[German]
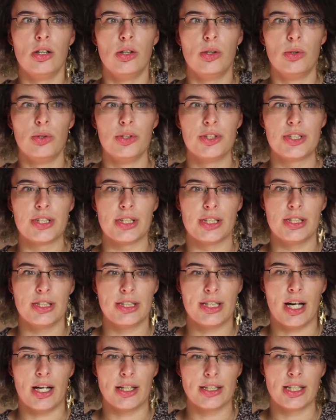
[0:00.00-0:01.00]
Und äh,
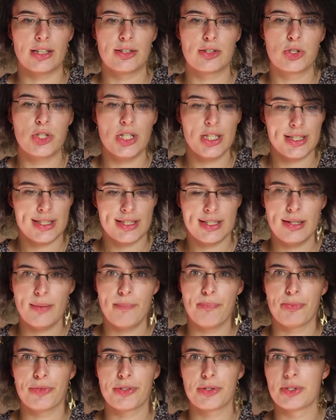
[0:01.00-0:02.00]
ja, jetzt steht sie
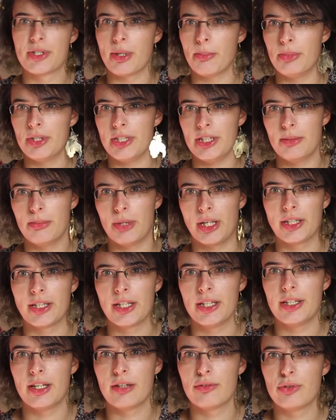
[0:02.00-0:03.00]
zusammen mit ihren beiden
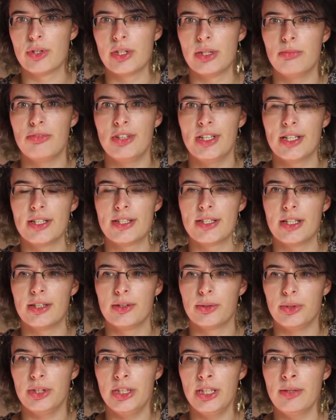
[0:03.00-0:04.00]
Kindern vor dem finanziellen
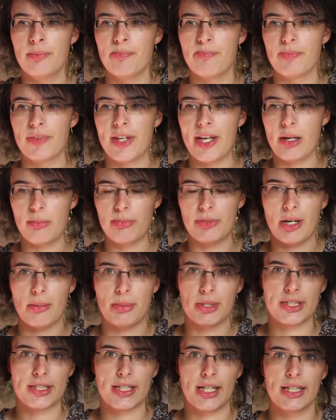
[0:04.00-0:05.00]
Ruin, erbt
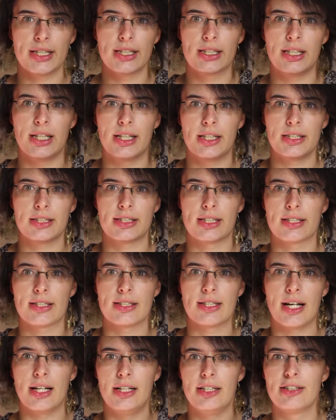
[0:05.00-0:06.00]
aber zeitgleich
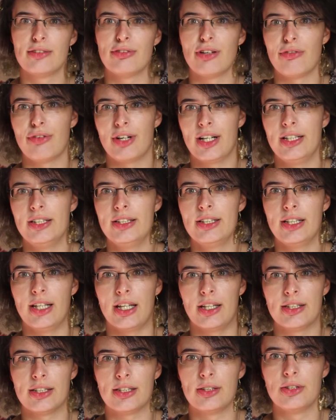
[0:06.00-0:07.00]
das alte verfallene
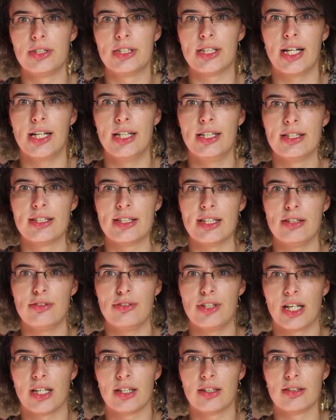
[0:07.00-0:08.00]
Landhaus eines
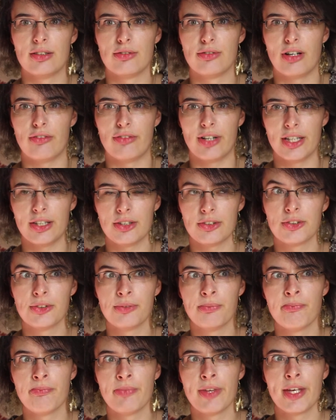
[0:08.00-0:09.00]
entfernten Verwandten,
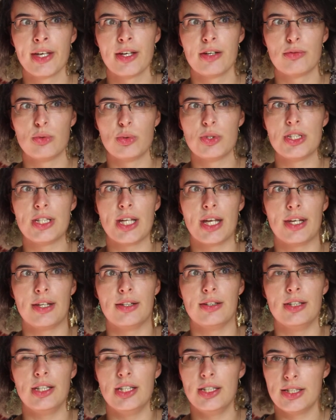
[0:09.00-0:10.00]
wo sie dann
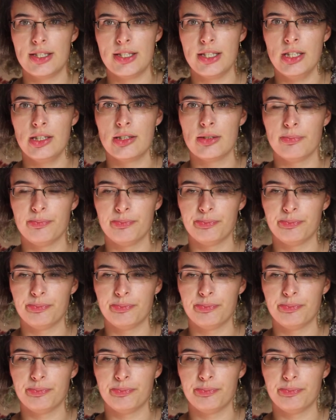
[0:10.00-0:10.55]
hinzieht.